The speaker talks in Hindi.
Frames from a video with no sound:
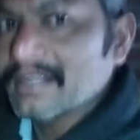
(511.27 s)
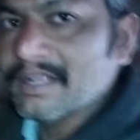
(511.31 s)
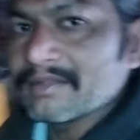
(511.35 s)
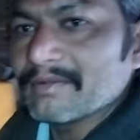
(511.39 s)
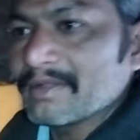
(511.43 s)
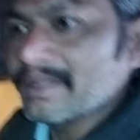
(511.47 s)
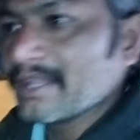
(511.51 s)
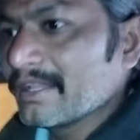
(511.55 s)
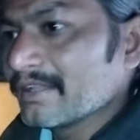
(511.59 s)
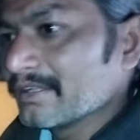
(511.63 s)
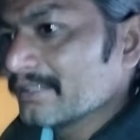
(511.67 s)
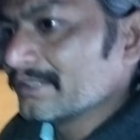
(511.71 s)
ठीक है
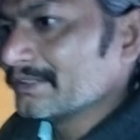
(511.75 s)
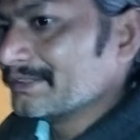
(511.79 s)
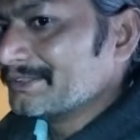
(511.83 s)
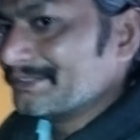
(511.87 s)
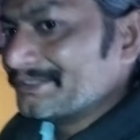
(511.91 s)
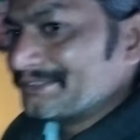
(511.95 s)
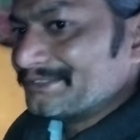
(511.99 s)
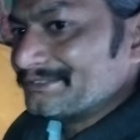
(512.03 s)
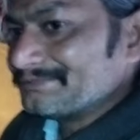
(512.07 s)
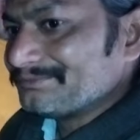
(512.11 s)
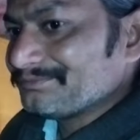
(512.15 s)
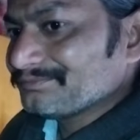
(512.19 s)

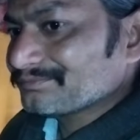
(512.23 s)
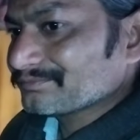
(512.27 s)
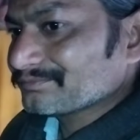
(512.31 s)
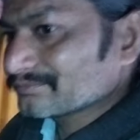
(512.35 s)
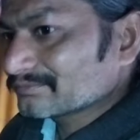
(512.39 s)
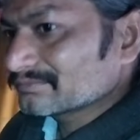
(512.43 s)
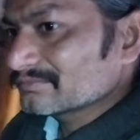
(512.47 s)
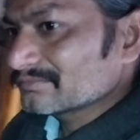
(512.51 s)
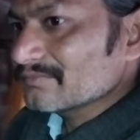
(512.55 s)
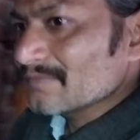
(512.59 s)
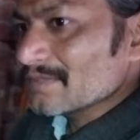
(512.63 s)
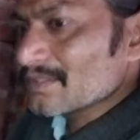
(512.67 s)

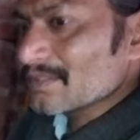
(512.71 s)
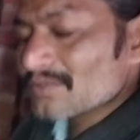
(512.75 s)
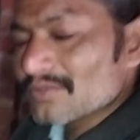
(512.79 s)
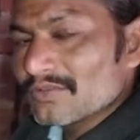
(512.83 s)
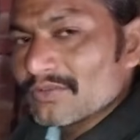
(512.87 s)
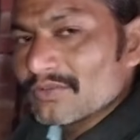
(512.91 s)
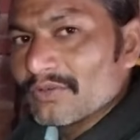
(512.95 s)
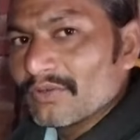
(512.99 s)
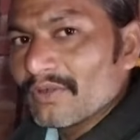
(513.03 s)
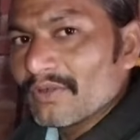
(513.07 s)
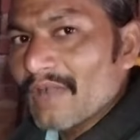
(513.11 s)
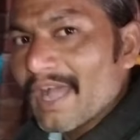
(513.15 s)
भाई
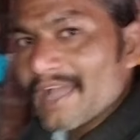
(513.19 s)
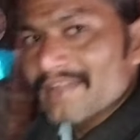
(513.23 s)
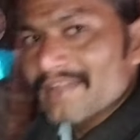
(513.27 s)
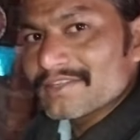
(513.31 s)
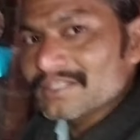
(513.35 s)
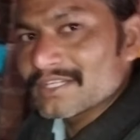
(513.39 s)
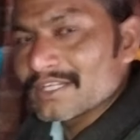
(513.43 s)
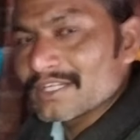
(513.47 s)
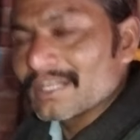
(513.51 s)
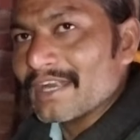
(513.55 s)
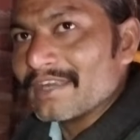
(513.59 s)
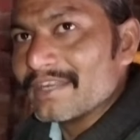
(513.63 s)
तो आज
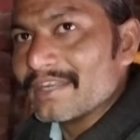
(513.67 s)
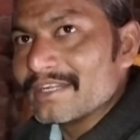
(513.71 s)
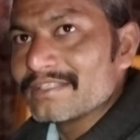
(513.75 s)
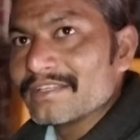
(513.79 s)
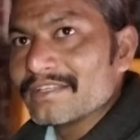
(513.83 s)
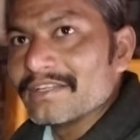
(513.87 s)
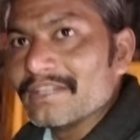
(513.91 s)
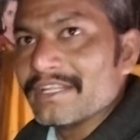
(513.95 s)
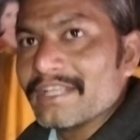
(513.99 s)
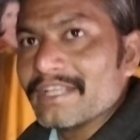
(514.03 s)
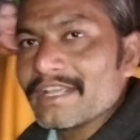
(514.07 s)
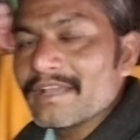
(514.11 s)
की
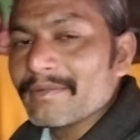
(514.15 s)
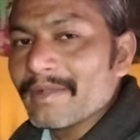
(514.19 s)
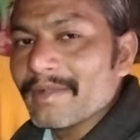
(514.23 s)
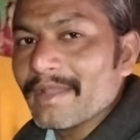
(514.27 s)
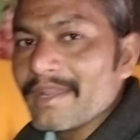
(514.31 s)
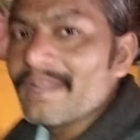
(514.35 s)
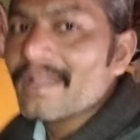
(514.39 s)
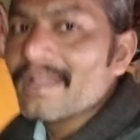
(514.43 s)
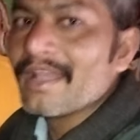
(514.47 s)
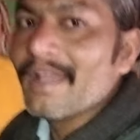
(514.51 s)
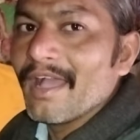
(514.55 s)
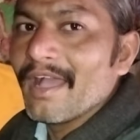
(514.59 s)
कंडीशन ये है
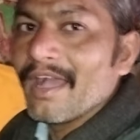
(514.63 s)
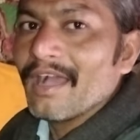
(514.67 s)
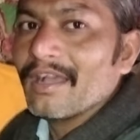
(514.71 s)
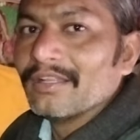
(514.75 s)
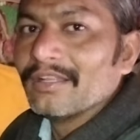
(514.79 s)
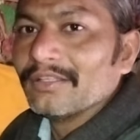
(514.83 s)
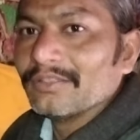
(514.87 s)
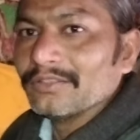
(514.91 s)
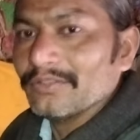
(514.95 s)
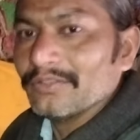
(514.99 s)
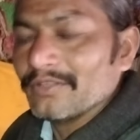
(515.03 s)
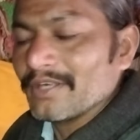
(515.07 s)
भाई
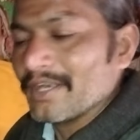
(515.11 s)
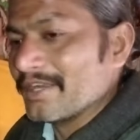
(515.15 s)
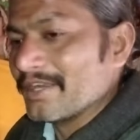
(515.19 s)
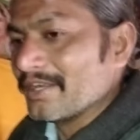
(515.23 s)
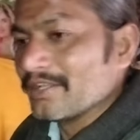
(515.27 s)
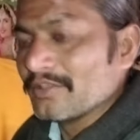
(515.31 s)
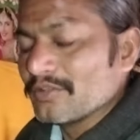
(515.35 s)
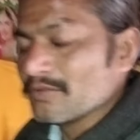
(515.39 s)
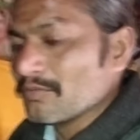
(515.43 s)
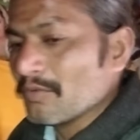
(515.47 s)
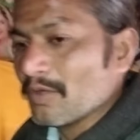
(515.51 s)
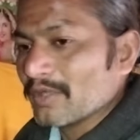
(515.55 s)
तो
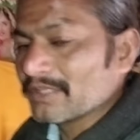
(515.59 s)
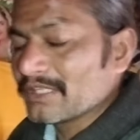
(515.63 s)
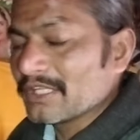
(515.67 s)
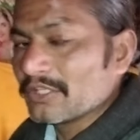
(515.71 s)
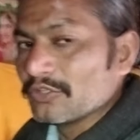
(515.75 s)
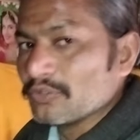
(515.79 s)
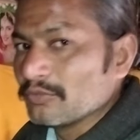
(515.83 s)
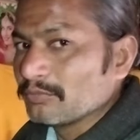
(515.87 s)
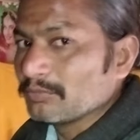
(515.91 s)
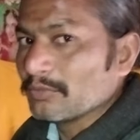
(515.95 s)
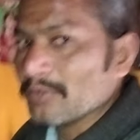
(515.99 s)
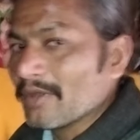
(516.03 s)
ठंडी तो बहुत
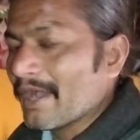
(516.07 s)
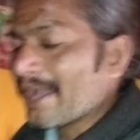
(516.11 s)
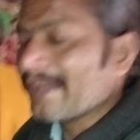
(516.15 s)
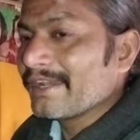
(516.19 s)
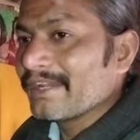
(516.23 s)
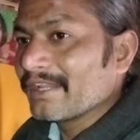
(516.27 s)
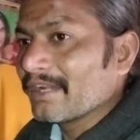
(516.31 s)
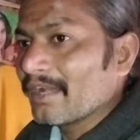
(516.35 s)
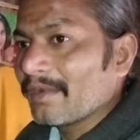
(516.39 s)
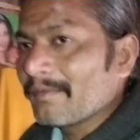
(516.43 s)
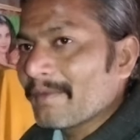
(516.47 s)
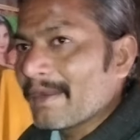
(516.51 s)
है धूप तो आई
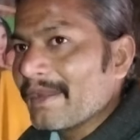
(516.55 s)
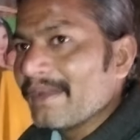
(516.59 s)
नहीं रही